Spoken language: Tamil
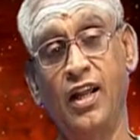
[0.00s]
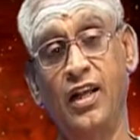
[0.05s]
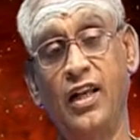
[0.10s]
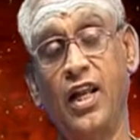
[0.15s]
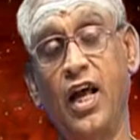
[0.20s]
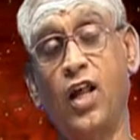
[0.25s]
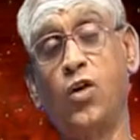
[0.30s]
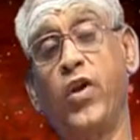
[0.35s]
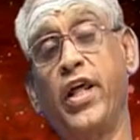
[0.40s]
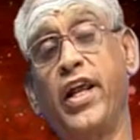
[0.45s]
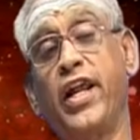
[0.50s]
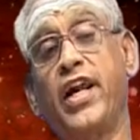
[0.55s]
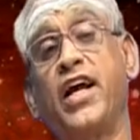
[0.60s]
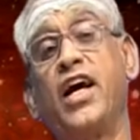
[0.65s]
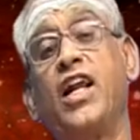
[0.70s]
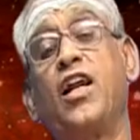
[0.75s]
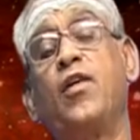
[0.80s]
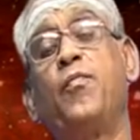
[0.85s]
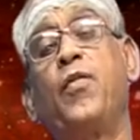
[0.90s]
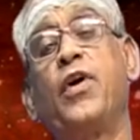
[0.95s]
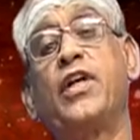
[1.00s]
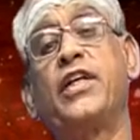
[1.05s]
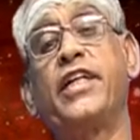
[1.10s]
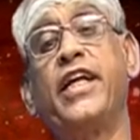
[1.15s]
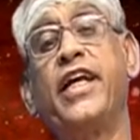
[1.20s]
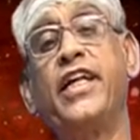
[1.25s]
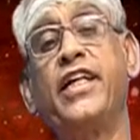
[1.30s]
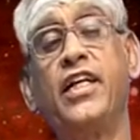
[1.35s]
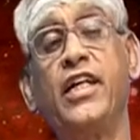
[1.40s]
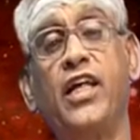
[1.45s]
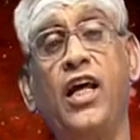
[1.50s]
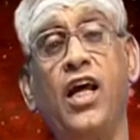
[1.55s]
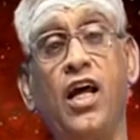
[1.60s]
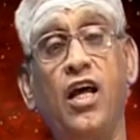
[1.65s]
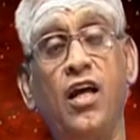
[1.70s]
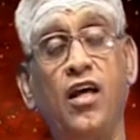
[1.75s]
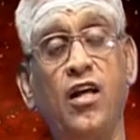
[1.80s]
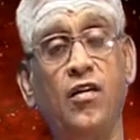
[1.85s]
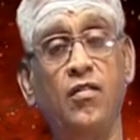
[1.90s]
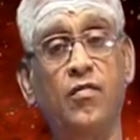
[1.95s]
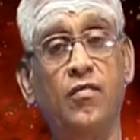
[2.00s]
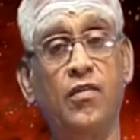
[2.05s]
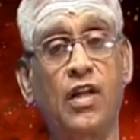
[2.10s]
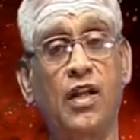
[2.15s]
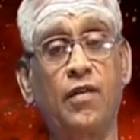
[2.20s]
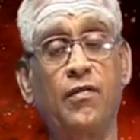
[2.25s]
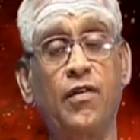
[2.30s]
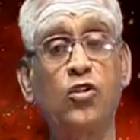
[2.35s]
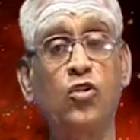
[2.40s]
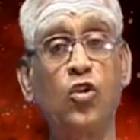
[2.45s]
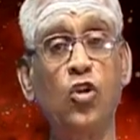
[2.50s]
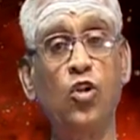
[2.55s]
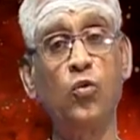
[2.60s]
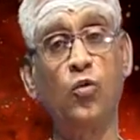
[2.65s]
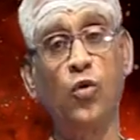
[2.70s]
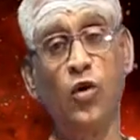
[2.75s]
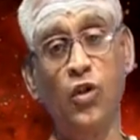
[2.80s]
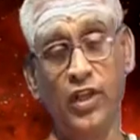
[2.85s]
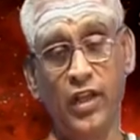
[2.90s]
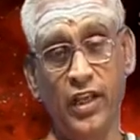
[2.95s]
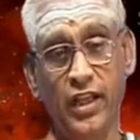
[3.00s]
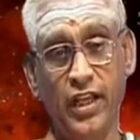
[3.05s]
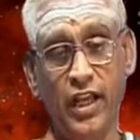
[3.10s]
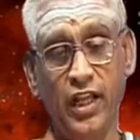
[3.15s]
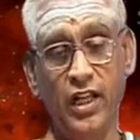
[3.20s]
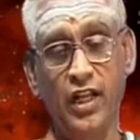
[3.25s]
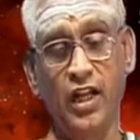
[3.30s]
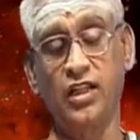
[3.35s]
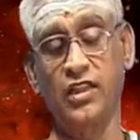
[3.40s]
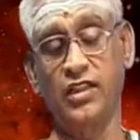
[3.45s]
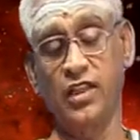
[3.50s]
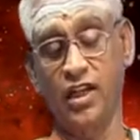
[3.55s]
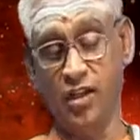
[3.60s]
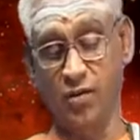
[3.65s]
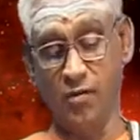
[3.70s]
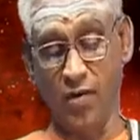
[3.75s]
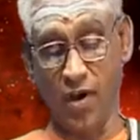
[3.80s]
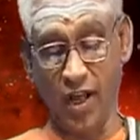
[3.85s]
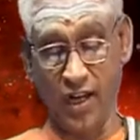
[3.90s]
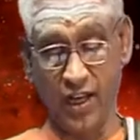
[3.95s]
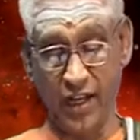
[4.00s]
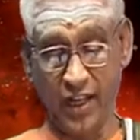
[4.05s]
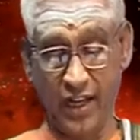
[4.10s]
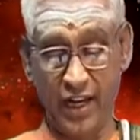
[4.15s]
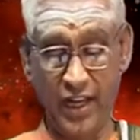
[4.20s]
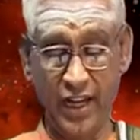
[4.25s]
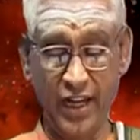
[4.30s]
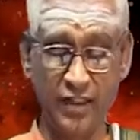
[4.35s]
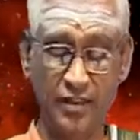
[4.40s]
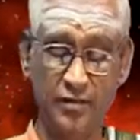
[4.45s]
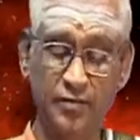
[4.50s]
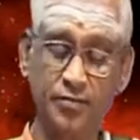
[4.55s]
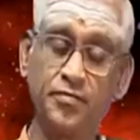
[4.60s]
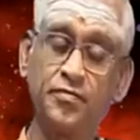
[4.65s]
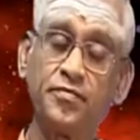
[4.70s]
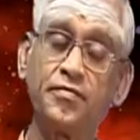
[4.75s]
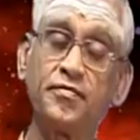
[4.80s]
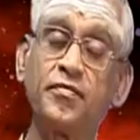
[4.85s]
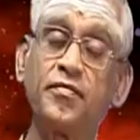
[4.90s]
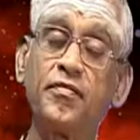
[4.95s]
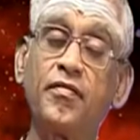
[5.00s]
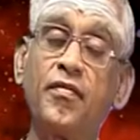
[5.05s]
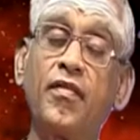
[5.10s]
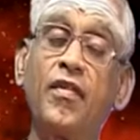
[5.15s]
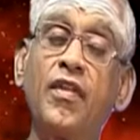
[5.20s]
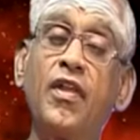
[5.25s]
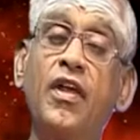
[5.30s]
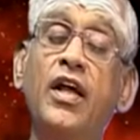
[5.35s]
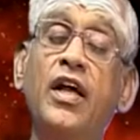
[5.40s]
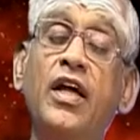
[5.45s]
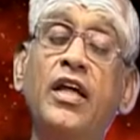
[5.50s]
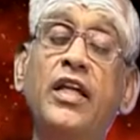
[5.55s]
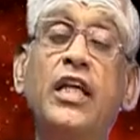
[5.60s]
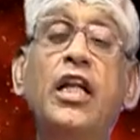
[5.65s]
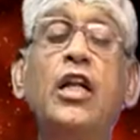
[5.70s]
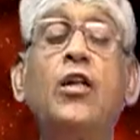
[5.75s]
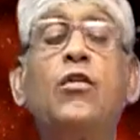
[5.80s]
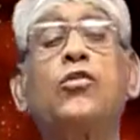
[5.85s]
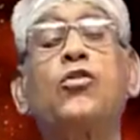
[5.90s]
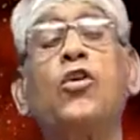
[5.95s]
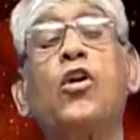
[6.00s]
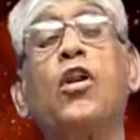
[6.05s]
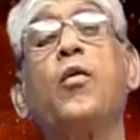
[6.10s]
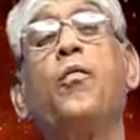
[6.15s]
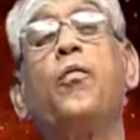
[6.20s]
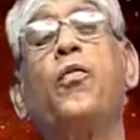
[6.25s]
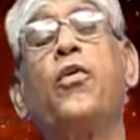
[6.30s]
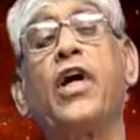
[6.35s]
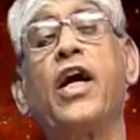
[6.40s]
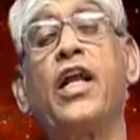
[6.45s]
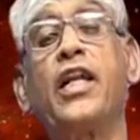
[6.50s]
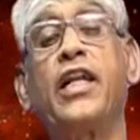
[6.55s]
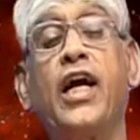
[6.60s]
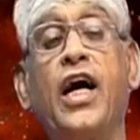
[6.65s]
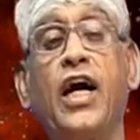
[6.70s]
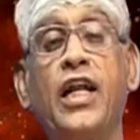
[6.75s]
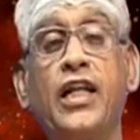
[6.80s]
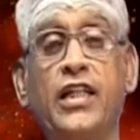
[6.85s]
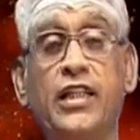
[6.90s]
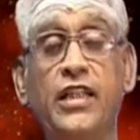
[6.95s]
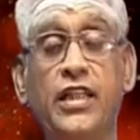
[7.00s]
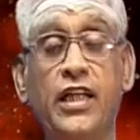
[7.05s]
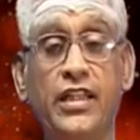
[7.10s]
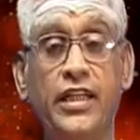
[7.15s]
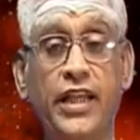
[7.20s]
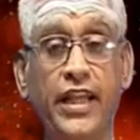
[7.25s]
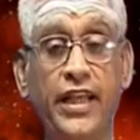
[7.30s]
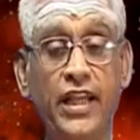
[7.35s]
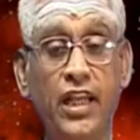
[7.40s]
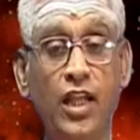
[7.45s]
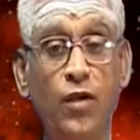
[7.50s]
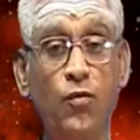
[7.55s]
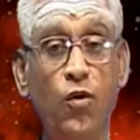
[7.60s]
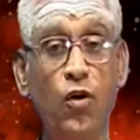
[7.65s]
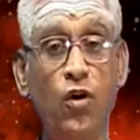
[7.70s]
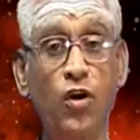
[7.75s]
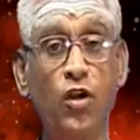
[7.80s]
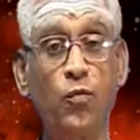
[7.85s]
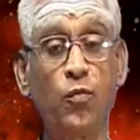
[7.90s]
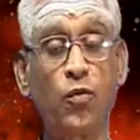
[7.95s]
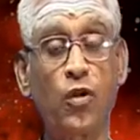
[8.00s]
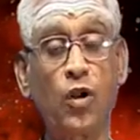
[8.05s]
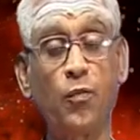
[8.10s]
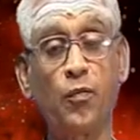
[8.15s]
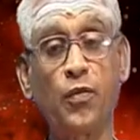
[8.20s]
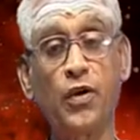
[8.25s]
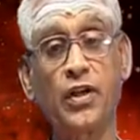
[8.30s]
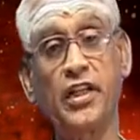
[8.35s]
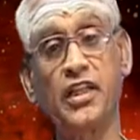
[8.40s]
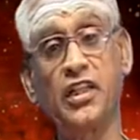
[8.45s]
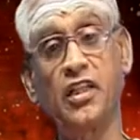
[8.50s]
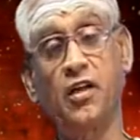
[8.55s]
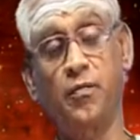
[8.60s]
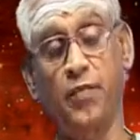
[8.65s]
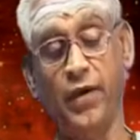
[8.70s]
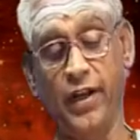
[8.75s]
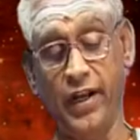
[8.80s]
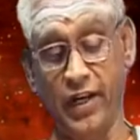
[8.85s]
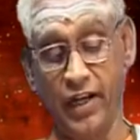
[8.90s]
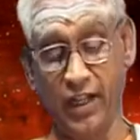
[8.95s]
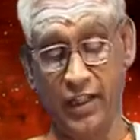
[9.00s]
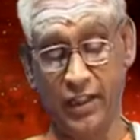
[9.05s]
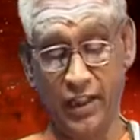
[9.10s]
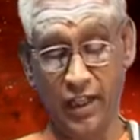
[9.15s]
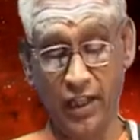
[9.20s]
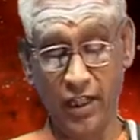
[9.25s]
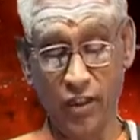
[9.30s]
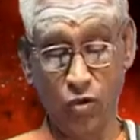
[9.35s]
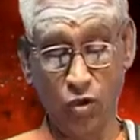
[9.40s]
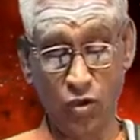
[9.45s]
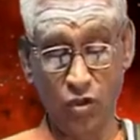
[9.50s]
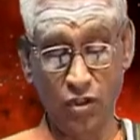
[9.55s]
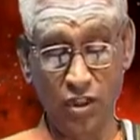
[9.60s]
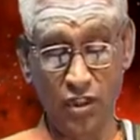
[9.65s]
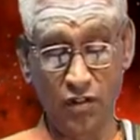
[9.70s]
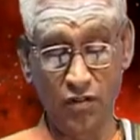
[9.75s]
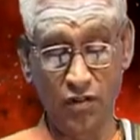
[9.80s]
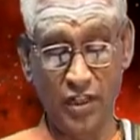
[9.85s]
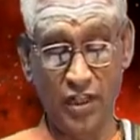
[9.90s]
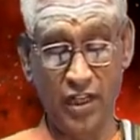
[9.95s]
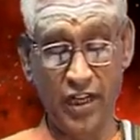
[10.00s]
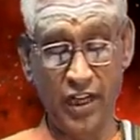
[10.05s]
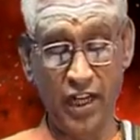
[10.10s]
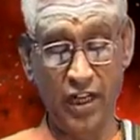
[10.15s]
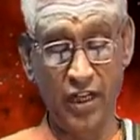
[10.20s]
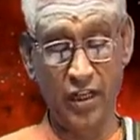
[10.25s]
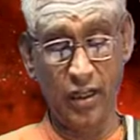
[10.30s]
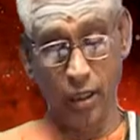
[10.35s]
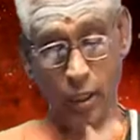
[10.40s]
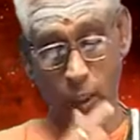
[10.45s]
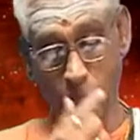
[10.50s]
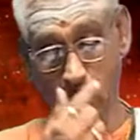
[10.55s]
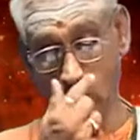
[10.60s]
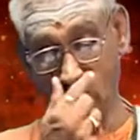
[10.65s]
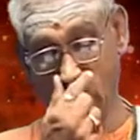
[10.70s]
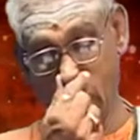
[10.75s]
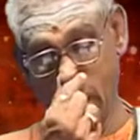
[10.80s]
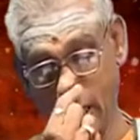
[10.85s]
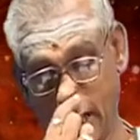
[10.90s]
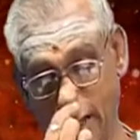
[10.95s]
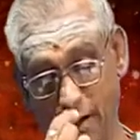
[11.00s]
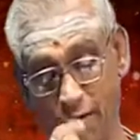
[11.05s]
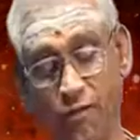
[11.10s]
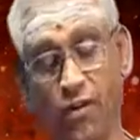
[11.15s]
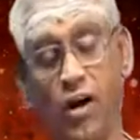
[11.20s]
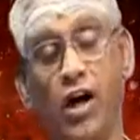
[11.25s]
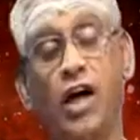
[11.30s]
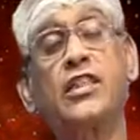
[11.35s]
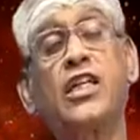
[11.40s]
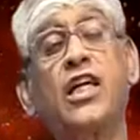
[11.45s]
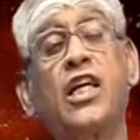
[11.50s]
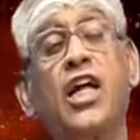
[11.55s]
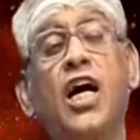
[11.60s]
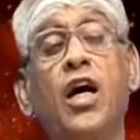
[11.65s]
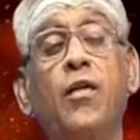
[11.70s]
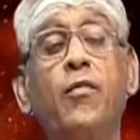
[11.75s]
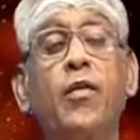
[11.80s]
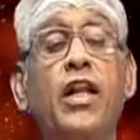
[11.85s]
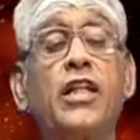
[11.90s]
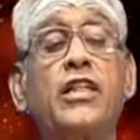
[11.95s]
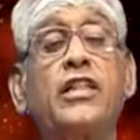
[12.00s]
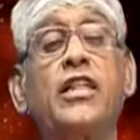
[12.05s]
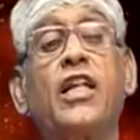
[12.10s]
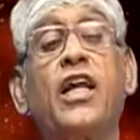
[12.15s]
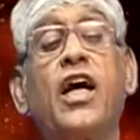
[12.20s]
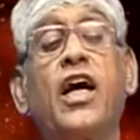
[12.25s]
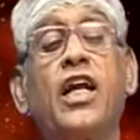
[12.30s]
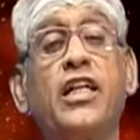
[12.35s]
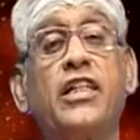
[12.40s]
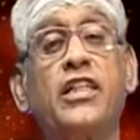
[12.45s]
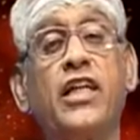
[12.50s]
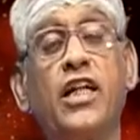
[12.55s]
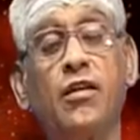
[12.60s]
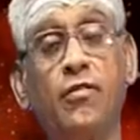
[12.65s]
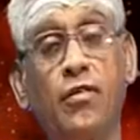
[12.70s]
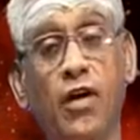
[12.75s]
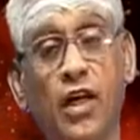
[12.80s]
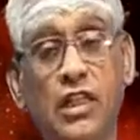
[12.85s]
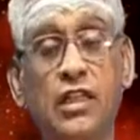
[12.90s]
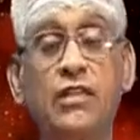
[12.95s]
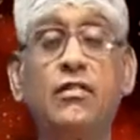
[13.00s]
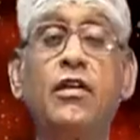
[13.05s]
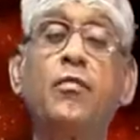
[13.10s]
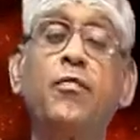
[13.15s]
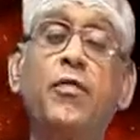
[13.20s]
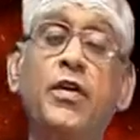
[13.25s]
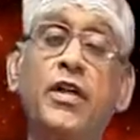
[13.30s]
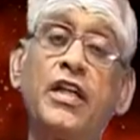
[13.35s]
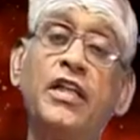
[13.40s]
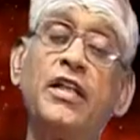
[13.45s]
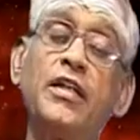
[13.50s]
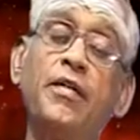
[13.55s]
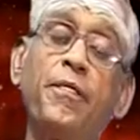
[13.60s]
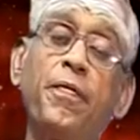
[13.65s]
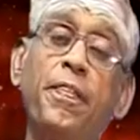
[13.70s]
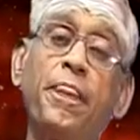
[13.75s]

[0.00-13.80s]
நான் உடைக்கலப்பட்டேன் என்ற ரமணர் சொல்லு போல் இங்கே நான் தடுமாறுகிறேன் இன்னும் சொல்லப்போனால் நான் இந்த தைரியமோடு புறப்பட்ட இந்த பயணத்திலே தோற்றுவிட்டேன் வாசனாபலத்தினாலே தடுமாற்றம் ஏற்பட்டது